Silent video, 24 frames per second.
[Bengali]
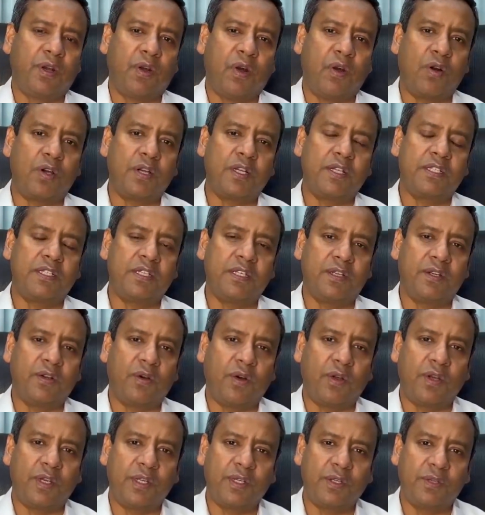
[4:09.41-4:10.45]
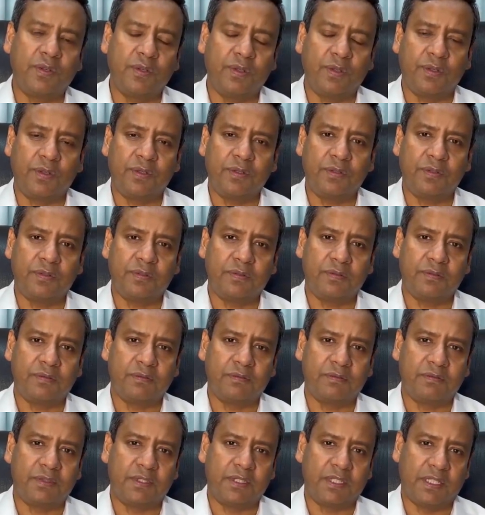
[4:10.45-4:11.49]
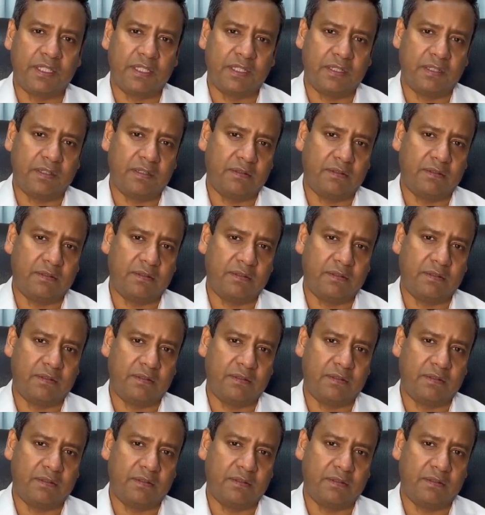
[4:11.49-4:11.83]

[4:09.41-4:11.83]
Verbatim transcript: কংগ্রেসের অনেকগুলো যে